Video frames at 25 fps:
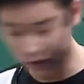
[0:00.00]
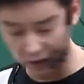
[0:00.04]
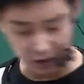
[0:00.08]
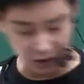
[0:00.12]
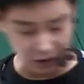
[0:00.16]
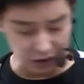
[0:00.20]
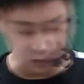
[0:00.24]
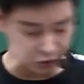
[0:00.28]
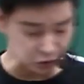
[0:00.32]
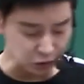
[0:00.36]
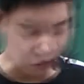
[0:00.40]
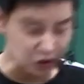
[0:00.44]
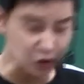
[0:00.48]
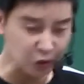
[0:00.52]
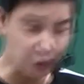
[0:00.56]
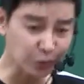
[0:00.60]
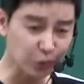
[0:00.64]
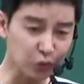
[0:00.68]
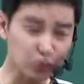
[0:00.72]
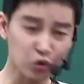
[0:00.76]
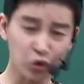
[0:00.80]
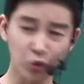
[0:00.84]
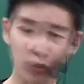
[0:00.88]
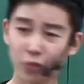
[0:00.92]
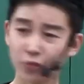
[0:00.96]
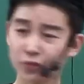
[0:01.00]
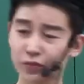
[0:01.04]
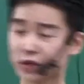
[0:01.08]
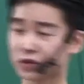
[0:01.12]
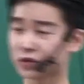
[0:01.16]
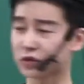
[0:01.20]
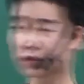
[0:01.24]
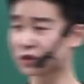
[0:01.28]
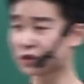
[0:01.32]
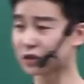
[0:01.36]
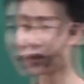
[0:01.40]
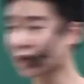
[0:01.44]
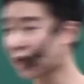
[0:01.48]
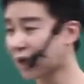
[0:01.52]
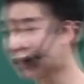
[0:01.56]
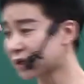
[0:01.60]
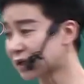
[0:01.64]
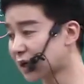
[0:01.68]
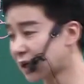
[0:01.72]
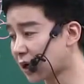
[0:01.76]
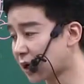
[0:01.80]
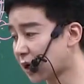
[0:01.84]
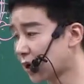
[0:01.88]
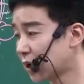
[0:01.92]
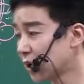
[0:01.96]
해가지고 핸드폰으로 보면 되죠. 그게
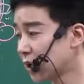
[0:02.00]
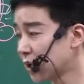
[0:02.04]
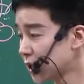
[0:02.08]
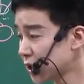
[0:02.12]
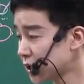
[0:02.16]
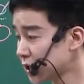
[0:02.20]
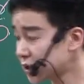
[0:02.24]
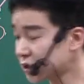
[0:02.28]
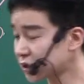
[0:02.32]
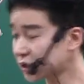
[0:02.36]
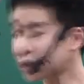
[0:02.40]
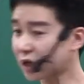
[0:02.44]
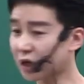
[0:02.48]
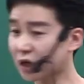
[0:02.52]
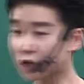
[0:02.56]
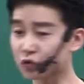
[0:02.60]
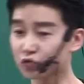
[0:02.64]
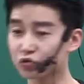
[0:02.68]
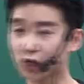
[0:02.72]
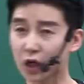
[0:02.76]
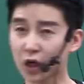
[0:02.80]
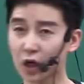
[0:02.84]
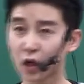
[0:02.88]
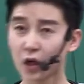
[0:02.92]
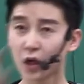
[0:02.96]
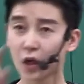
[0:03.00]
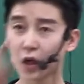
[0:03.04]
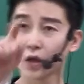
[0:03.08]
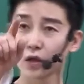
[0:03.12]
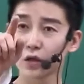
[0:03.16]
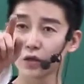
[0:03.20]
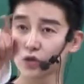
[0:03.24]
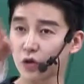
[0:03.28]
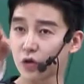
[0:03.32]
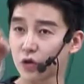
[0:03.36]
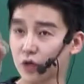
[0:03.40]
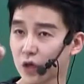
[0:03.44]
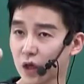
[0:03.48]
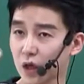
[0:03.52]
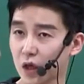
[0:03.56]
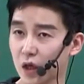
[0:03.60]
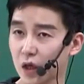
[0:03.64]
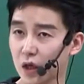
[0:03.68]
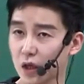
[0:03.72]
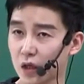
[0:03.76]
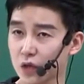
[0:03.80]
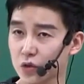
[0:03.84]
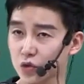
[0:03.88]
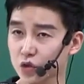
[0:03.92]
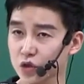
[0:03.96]
아니라 시계가 눈에
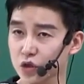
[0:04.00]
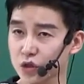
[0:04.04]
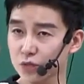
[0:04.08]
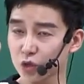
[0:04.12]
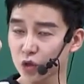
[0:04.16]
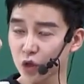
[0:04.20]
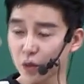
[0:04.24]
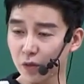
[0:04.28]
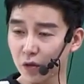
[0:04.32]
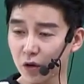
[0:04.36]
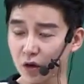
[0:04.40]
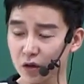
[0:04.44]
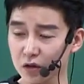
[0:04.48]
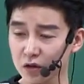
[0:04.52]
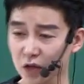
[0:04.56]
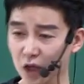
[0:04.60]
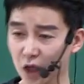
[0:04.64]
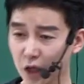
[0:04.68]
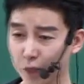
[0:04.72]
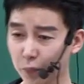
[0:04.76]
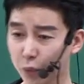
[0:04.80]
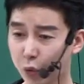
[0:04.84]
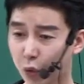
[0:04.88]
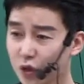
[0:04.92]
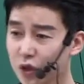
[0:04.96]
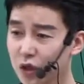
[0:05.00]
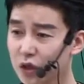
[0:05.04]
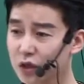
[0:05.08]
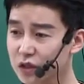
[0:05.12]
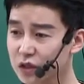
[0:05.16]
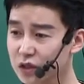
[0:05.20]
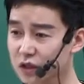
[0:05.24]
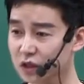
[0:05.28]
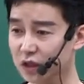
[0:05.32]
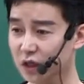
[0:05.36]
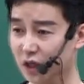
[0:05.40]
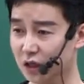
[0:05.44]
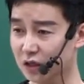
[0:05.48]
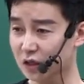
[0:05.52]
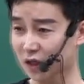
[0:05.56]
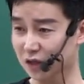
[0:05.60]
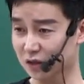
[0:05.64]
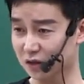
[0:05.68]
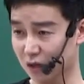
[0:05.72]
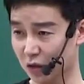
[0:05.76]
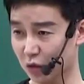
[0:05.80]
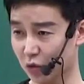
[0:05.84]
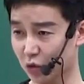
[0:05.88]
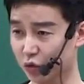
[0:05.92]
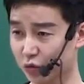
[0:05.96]
저렇게 초침 넘어가는 게 보이는 시계를
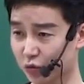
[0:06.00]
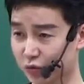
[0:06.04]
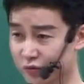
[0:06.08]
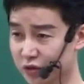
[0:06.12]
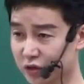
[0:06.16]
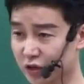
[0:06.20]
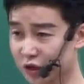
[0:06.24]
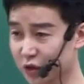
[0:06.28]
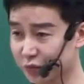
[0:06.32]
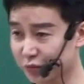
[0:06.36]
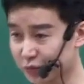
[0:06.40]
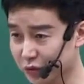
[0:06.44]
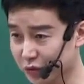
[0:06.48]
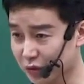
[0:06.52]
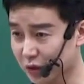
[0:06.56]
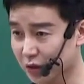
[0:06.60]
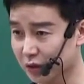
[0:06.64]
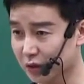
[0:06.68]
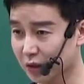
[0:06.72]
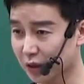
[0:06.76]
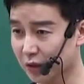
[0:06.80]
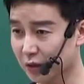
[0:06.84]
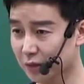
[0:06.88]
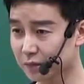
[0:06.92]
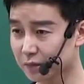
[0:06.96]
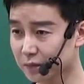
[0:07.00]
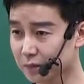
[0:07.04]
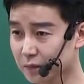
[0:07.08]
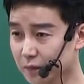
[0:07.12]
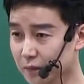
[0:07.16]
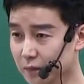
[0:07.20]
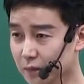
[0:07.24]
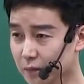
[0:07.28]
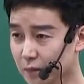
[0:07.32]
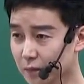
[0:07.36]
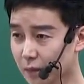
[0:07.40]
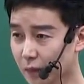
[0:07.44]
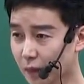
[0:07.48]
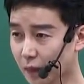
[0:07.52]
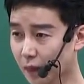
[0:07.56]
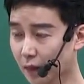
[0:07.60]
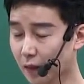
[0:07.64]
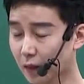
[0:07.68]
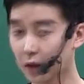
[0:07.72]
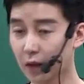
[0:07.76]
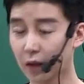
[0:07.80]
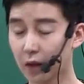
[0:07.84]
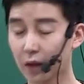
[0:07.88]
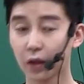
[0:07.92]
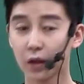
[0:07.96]
갖다 놓고 문제를 풀어야 돼.
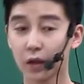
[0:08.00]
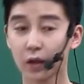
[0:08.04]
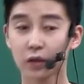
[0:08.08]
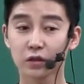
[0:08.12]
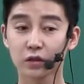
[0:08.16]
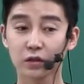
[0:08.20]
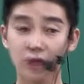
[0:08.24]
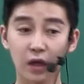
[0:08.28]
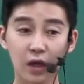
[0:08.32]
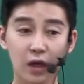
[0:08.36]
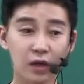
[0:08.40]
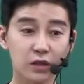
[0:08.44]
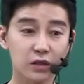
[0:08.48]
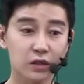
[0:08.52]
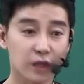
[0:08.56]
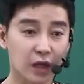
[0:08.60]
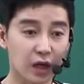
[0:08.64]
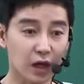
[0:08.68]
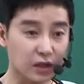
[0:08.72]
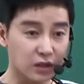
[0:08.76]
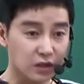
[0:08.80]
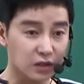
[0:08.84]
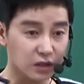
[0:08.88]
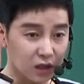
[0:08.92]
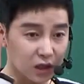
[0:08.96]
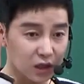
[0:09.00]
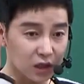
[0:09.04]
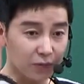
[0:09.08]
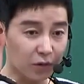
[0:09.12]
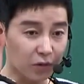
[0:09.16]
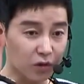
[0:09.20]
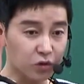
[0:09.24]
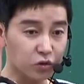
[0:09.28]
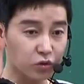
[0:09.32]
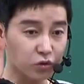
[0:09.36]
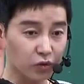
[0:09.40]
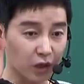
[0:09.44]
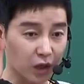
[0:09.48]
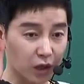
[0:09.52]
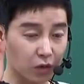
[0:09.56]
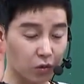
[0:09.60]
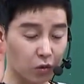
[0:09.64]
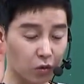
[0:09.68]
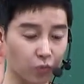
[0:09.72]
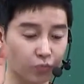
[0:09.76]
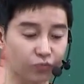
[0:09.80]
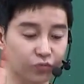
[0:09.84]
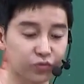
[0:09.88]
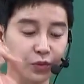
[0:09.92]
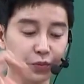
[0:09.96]
그래야지 내가 시간이 머릿속에
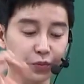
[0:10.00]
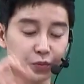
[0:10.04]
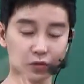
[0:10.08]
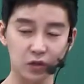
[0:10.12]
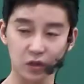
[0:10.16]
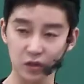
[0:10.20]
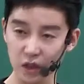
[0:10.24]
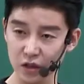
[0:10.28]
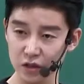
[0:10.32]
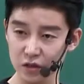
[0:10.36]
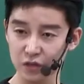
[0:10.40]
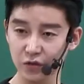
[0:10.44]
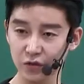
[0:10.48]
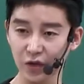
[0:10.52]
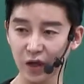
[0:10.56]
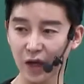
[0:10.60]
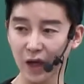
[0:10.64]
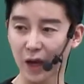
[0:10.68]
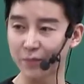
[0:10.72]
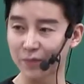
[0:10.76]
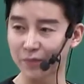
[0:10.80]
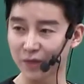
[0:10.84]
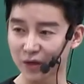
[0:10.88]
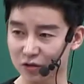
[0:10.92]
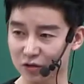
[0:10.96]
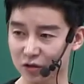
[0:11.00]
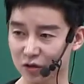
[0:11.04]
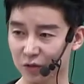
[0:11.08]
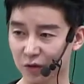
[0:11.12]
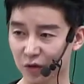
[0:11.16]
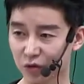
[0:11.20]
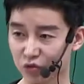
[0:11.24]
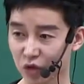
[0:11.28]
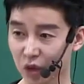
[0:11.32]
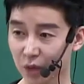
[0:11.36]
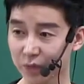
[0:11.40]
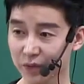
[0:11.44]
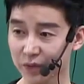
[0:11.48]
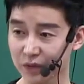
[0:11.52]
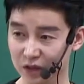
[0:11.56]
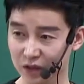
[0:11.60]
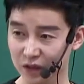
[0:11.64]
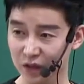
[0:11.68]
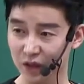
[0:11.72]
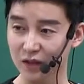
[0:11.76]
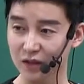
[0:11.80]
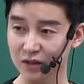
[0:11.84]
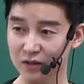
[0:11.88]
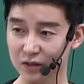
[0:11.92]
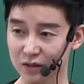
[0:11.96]
있고, 문제 풀 때 사실은 되게 압박스러워요. 눈앞에
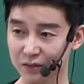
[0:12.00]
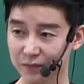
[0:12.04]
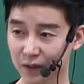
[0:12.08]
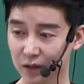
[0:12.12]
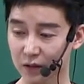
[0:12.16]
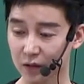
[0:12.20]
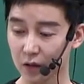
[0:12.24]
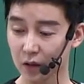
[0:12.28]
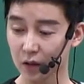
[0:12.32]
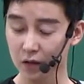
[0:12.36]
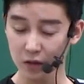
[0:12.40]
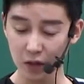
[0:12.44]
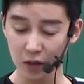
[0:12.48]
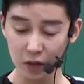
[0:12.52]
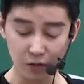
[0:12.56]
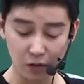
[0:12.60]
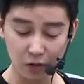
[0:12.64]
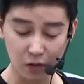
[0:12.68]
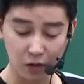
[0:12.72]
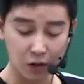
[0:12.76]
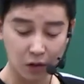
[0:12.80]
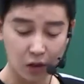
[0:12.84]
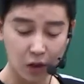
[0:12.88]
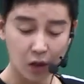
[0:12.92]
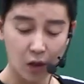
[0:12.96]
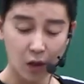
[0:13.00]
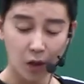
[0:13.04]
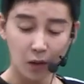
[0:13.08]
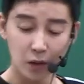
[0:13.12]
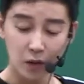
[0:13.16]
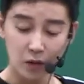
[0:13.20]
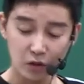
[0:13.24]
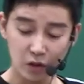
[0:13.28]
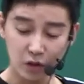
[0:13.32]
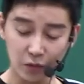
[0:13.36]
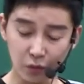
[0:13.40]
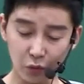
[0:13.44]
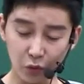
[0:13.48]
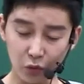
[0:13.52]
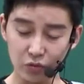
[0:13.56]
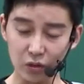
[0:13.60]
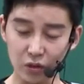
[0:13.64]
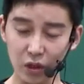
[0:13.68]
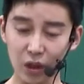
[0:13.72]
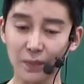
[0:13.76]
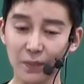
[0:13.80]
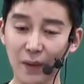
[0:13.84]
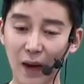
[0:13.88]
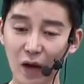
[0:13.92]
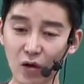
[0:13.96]
시계가 있으면. 그래서 시험 보는
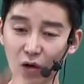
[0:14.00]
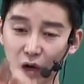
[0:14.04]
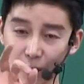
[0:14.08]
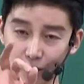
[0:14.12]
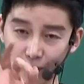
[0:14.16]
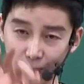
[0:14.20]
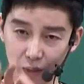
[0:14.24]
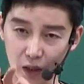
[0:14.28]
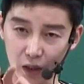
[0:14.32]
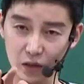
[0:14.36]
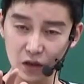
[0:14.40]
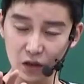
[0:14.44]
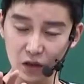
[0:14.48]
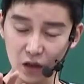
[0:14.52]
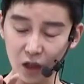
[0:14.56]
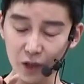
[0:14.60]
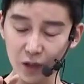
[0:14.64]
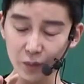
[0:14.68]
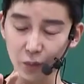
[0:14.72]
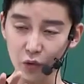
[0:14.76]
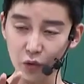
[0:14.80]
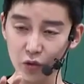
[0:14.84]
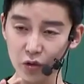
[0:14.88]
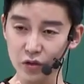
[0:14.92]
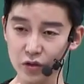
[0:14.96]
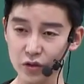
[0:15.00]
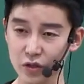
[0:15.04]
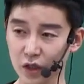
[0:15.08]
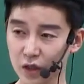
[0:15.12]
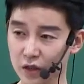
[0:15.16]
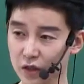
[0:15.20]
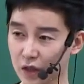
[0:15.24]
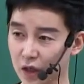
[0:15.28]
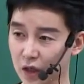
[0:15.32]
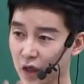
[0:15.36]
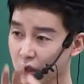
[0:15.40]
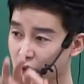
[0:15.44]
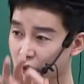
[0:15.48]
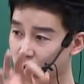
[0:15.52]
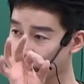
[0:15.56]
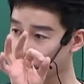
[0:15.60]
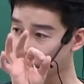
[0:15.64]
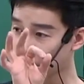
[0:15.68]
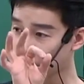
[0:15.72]
자리 바로 앞에 시계가 보이는 자리에